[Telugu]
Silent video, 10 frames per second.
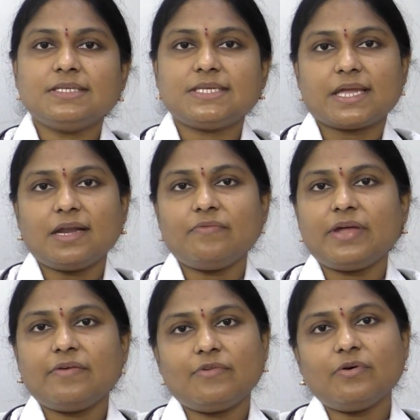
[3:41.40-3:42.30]
సెకండ్
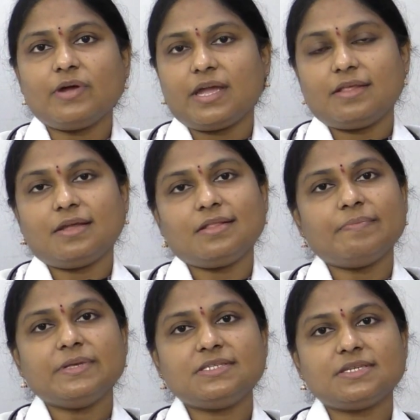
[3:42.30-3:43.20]
వేవ్లో ఏదైతే
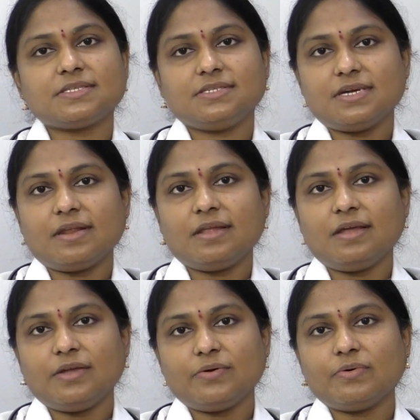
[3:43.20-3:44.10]
మిస్టేక్స్
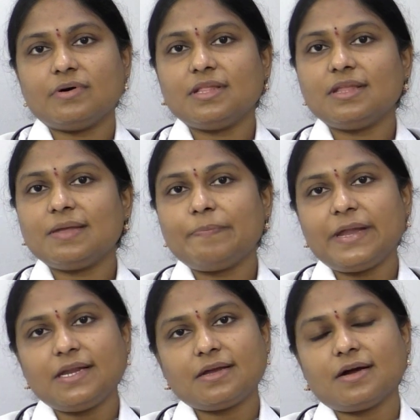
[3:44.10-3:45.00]
జరిగినాయో అది
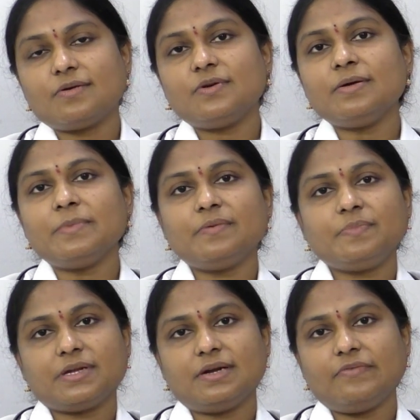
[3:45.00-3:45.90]
రిపీట్ కాకుండా మనం
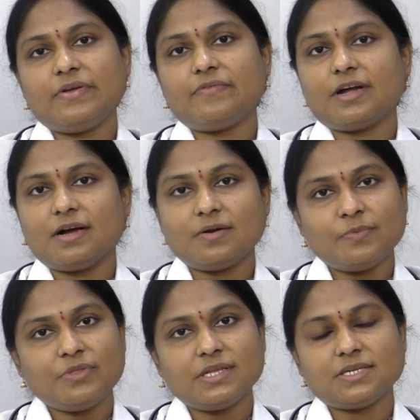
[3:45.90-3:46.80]
థర్డ్ వేవ్
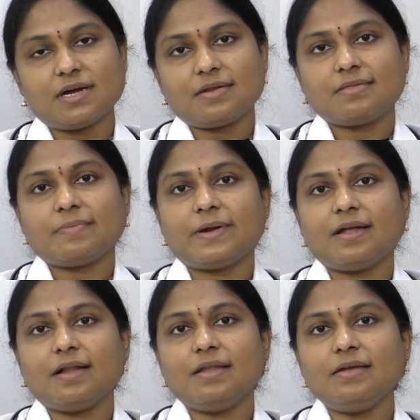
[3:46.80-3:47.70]
రాకముందే జాగ్రత్త
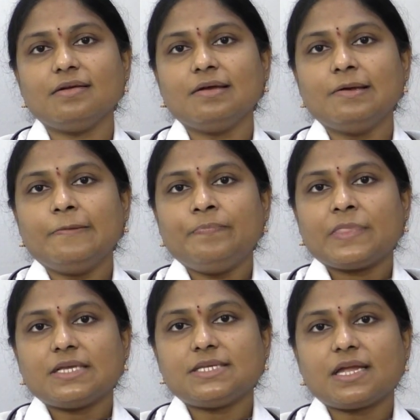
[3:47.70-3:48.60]
పడాలి
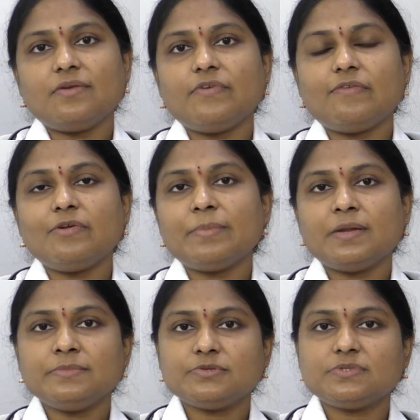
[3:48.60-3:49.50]
సెకండ్ వేవ్లో
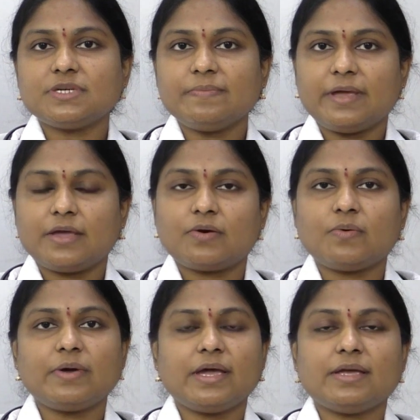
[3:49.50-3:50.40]
మనం చూసాం
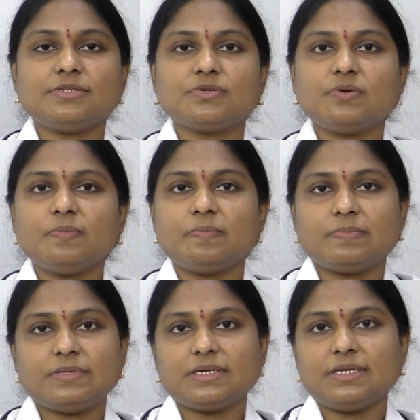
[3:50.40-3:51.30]
ఎక్కువ ఏజ్ గ్రూప్
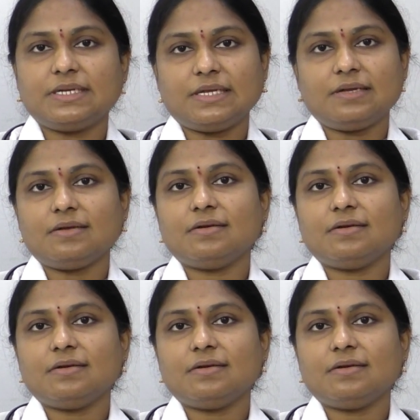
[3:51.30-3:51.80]
థర్టీ